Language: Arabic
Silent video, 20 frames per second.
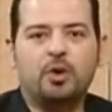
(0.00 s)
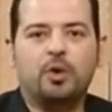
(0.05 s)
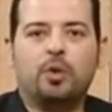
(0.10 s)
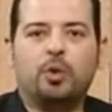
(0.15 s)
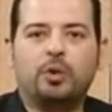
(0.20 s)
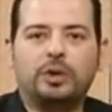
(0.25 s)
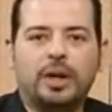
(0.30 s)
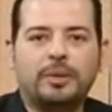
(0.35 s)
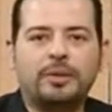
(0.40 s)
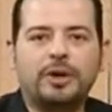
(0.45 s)

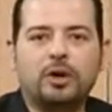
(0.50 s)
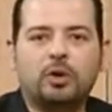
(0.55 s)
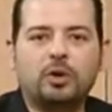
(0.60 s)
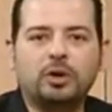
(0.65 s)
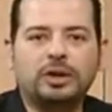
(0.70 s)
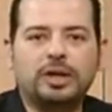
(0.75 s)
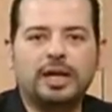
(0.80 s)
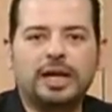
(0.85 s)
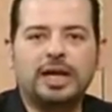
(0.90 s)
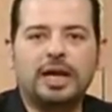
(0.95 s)
وده
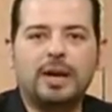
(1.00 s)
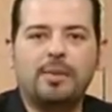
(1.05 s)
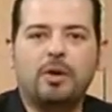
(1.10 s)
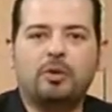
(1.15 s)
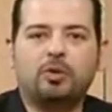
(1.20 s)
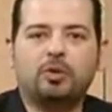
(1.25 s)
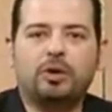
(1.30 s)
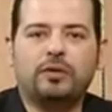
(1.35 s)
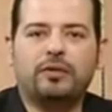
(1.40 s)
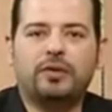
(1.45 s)
بيقودنا الى
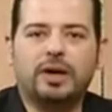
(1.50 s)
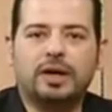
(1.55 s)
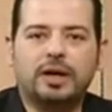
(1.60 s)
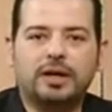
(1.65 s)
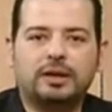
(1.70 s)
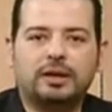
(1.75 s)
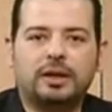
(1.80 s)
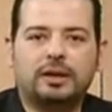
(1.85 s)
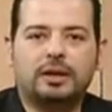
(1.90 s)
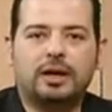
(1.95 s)
موضوع
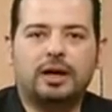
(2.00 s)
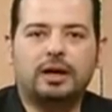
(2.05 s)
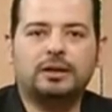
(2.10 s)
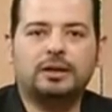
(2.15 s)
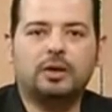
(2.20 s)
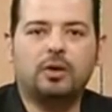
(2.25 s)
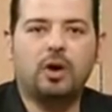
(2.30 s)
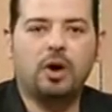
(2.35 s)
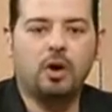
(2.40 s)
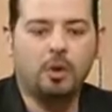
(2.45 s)
فقرتنا
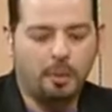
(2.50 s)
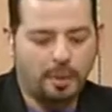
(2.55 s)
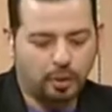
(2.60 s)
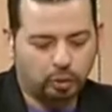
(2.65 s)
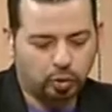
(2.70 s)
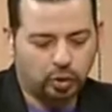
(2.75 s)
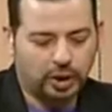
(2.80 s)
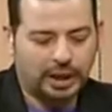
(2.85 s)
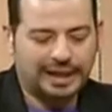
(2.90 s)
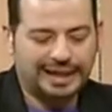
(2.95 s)
النهارده وهو
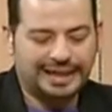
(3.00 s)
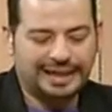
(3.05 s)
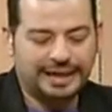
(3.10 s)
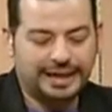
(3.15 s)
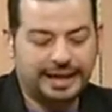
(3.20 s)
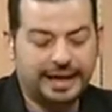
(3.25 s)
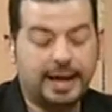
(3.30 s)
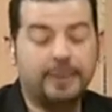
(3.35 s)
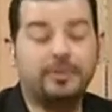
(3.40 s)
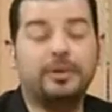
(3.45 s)
موضوع
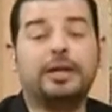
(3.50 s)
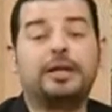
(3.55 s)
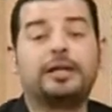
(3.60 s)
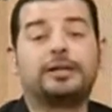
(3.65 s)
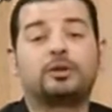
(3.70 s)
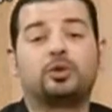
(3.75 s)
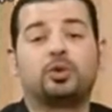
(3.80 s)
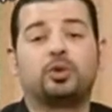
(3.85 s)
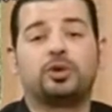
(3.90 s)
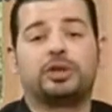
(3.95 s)
الارهاب
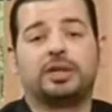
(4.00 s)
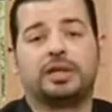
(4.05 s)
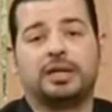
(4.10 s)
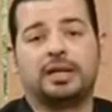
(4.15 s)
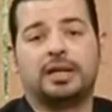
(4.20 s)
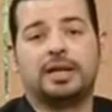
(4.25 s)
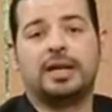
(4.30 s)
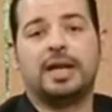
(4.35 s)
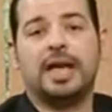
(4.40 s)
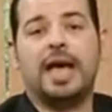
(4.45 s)
الالكتروني
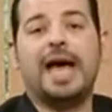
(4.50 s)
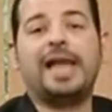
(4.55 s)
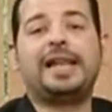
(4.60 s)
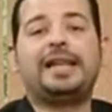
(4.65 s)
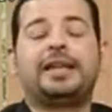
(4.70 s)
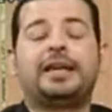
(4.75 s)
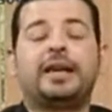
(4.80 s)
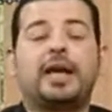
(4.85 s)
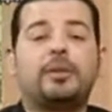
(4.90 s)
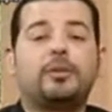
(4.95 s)
هل
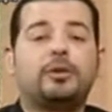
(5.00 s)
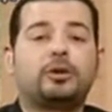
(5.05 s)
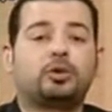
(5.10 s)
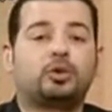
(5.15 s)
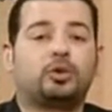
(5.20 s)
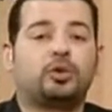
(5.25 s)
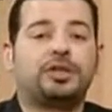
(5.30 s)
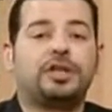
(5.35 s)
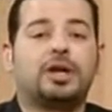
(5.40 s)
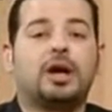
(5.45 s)
الارهاب
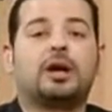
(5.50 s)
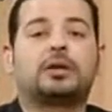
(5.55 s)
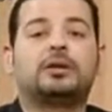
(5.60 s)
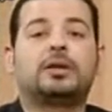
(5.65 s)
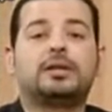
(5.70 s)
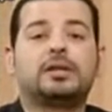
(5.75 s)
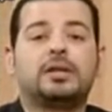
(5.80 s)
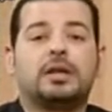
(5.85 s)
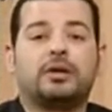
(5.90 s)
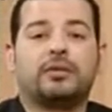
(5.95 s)
الالكتروني
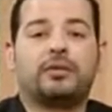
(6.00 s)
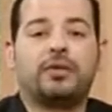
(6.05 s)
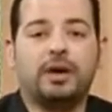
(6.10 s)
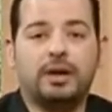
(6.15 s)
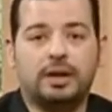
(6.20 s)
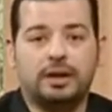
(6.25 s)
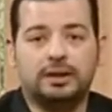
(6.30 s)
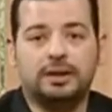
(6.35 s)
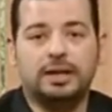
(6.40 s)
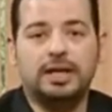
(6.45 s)
يقتصر
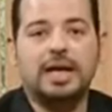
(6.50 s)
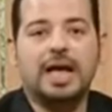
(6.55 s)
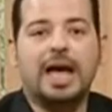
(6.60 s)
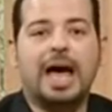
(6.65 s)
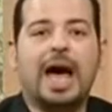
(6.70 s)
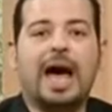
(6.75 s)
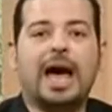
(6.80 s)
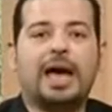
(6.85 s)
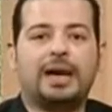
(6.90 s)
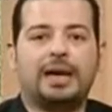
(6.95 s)
فقط
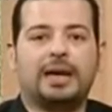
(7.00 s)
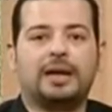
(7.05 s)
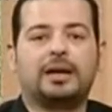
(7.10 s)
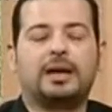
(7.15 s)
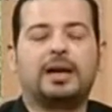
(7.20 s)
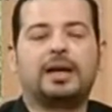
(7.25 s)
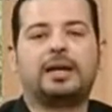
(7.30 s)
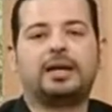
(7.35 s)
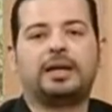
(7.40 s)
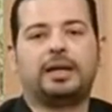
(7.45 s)
على
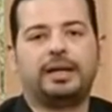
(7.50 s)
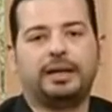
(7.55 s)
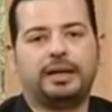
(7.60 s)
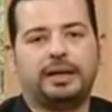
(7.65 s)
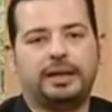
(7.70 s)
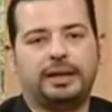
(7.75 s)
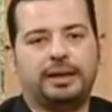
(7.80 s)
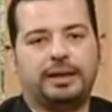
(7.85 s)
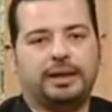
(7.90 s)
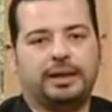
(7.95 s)
الـ
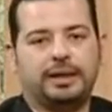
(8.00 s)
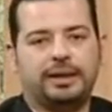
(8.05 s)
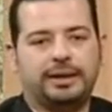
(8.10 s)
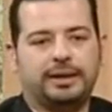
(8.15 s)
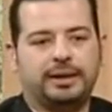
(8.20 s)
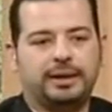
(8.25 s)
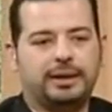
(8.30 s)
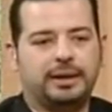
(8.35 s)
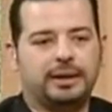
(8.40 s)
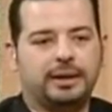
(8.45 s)
الـ الـ
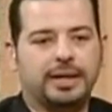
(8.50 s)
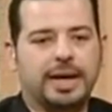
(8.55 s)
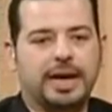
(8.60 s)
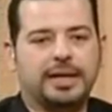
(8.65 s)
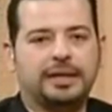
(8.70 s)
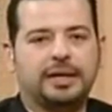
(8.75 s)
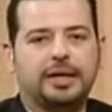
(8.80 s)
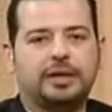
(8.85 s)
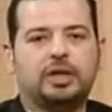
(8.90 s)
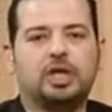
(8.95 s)
الـ
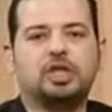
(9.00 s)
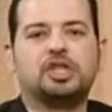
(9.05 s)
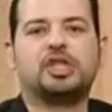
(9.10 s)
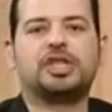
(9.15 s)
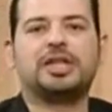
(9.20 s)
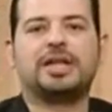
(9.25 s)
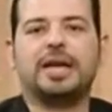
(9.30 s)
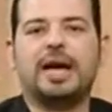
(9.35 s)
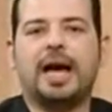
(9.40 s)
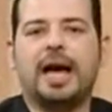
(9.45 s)
يعني
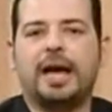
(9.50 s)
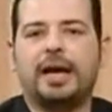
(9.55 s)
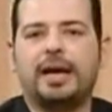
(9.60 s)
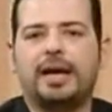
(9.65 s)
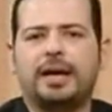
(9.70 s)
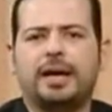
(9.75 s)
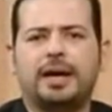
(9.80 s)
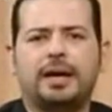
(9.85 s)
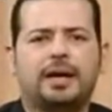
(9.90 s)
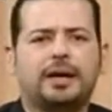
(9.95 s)
التشجيع
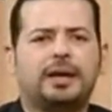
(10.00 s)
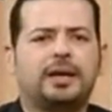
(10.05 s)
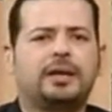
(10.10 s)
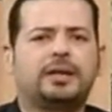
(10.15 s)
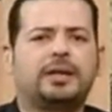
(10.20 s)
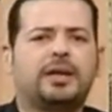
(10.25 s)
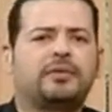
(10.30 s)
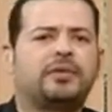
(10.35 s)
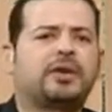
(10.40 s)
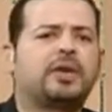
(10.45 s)
على
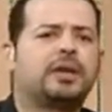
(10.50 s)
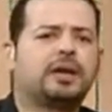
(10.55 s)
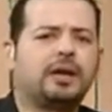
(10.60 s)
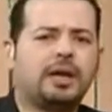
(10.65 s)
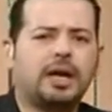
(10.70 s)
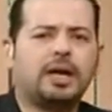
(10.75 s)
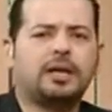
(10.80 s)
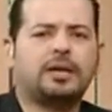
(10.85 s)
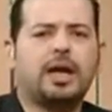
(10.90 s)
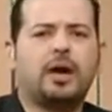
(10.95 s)

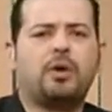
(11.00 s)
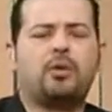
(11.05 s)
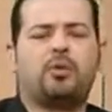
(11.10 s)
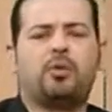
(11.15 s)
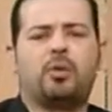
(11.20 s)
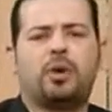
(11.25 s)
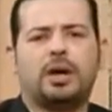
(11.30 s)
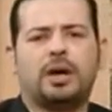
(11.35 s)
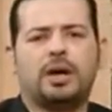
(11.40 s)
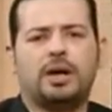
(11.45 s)
تفجيرات
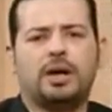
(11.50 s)
او